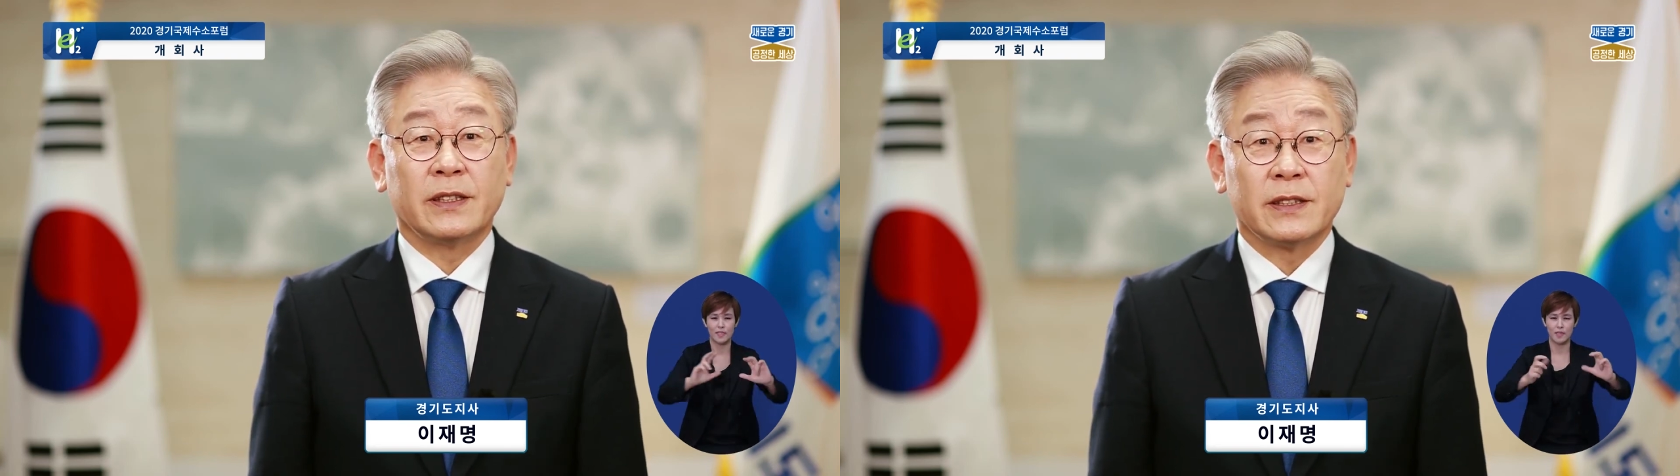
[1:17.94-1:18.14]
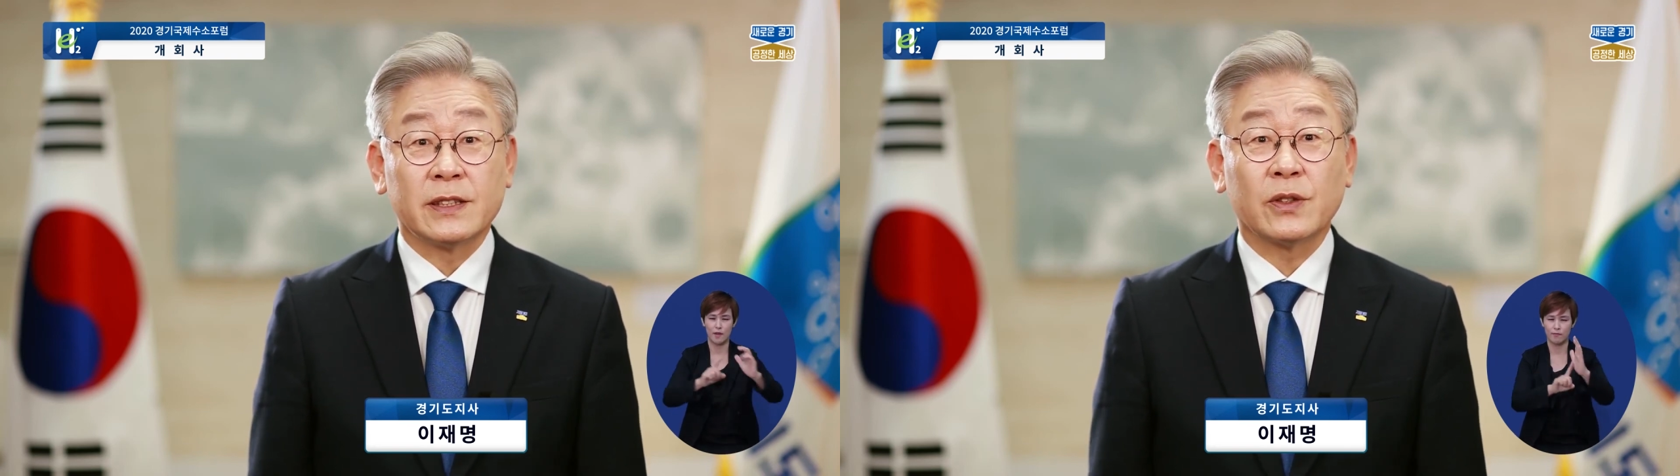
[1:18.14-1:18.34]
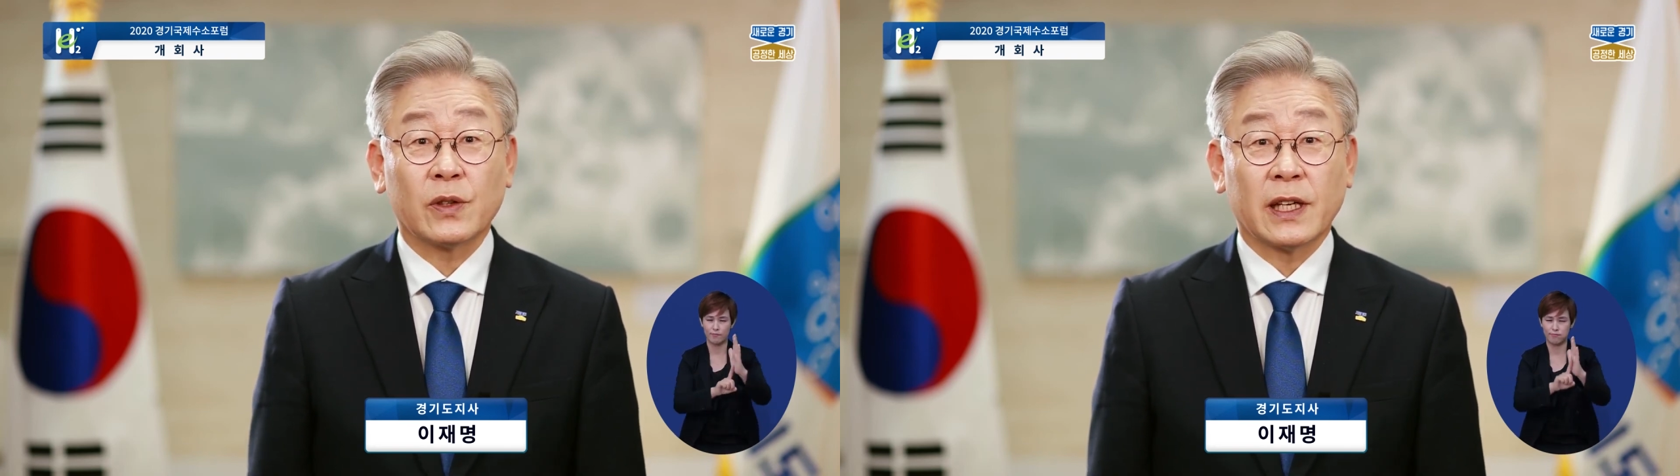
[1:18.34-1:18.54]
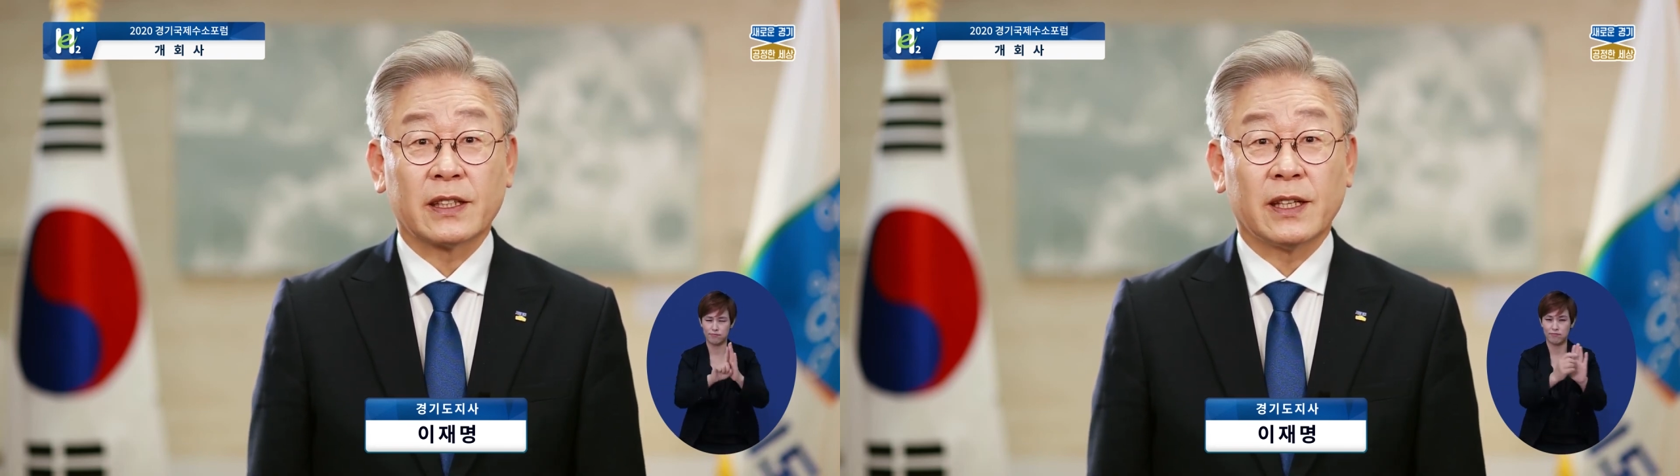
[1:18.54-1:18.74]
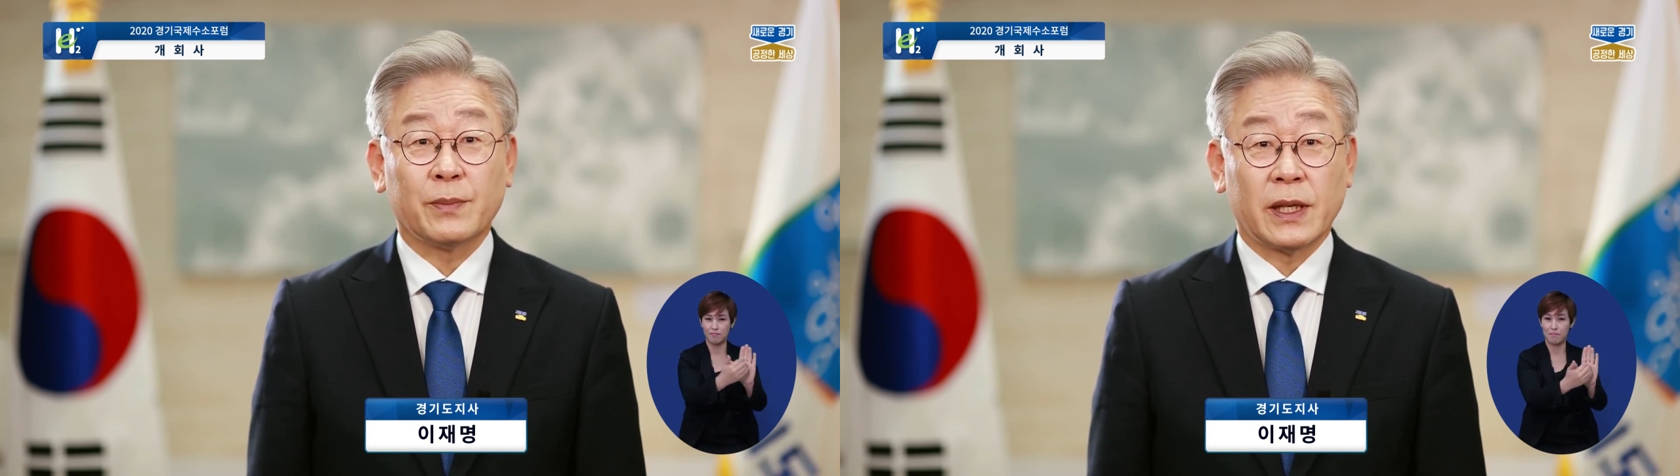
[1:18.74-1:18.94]
지속
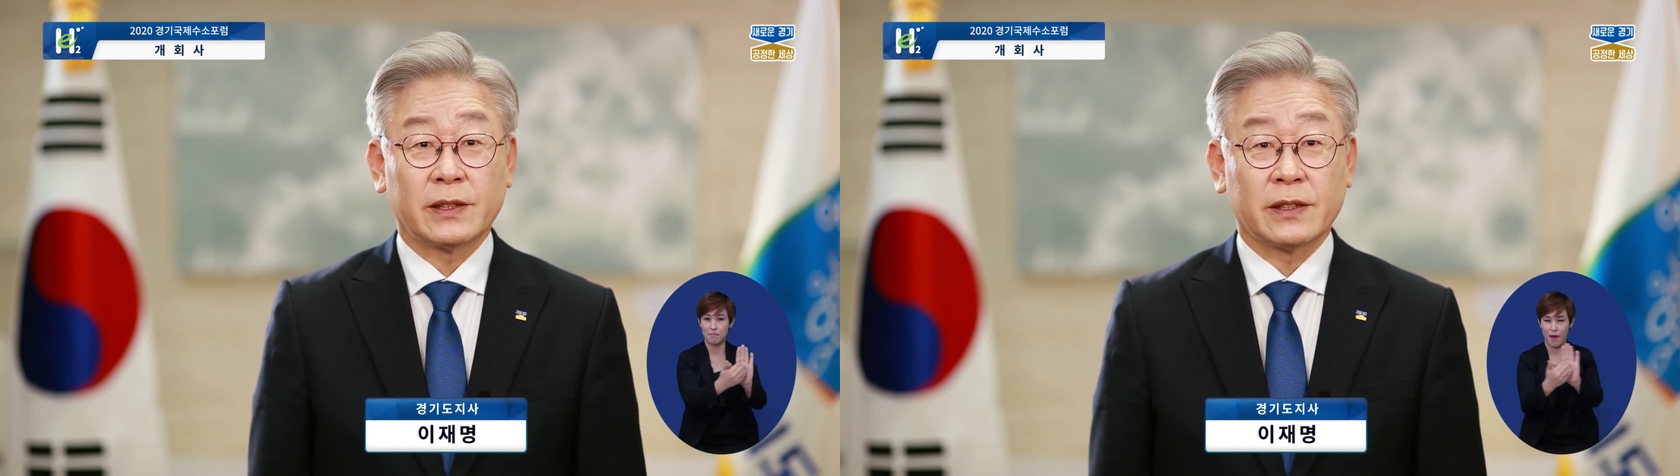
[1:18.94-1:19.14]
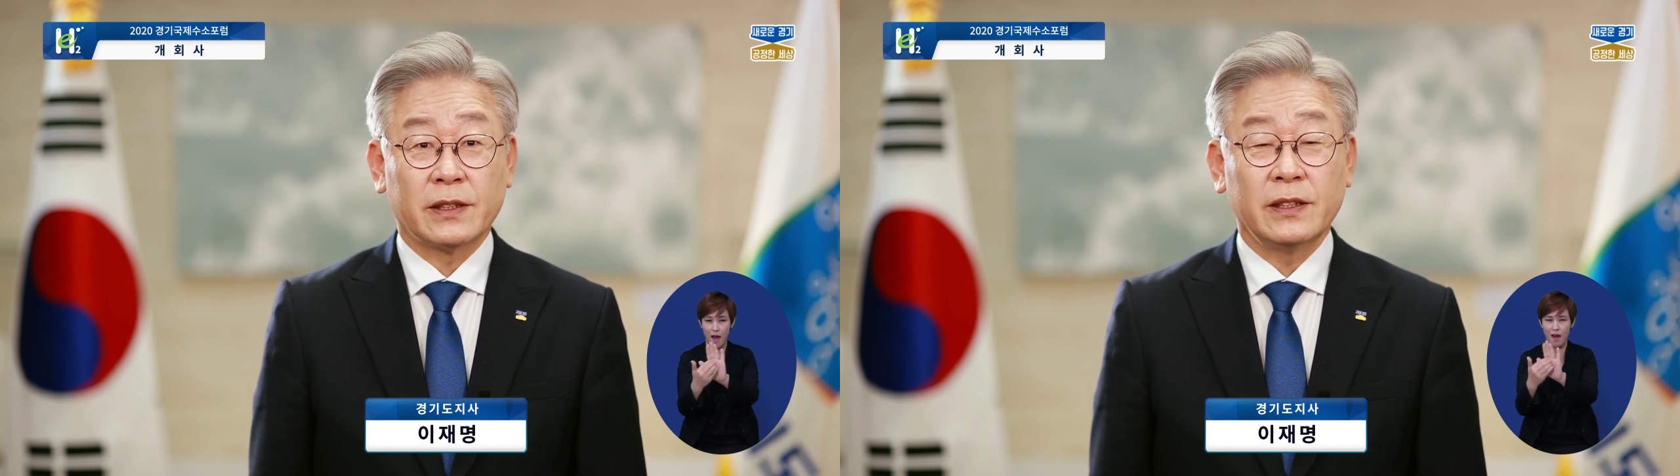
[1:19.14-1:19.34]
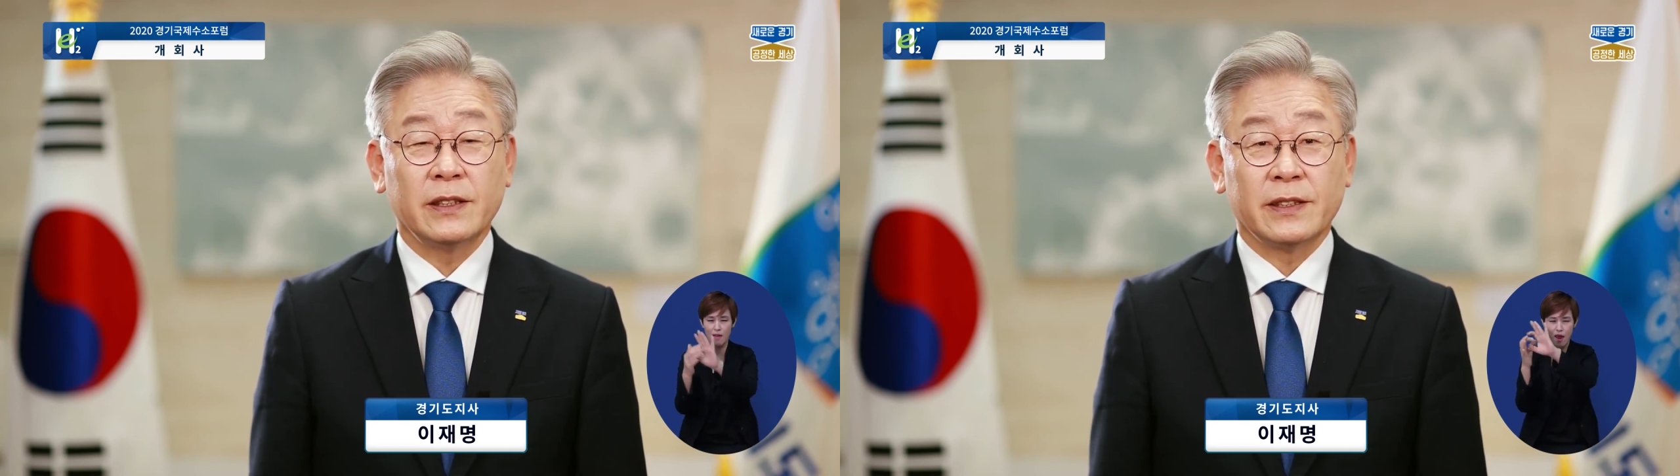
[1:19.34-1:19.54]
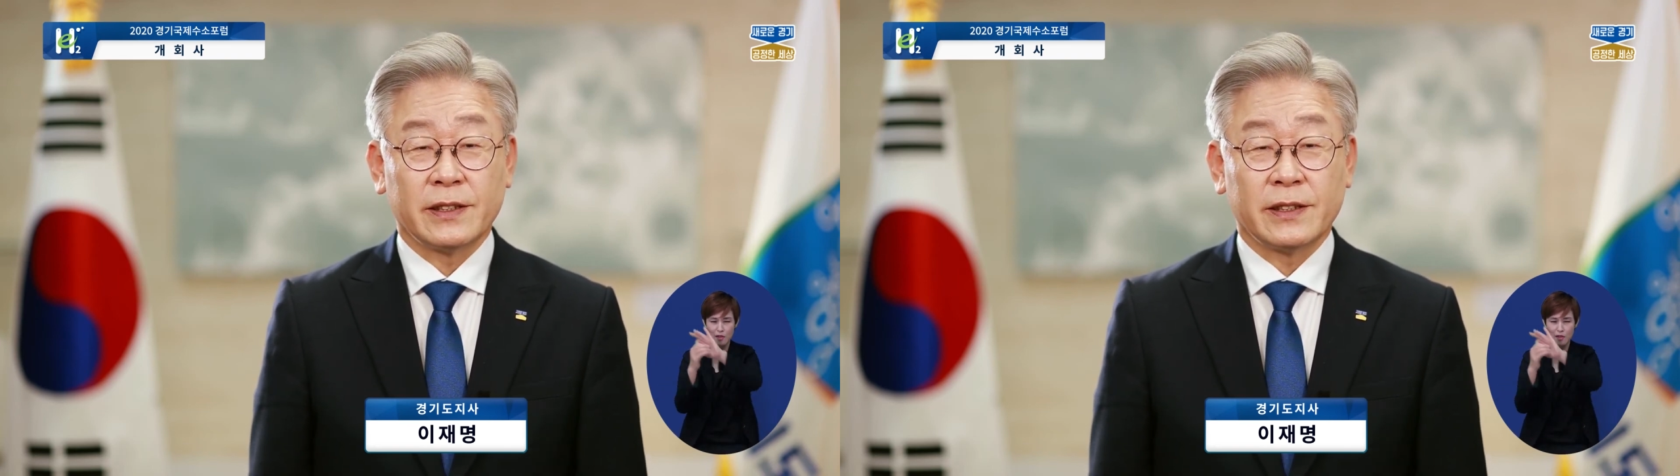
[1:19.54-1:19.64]
가능한 발전을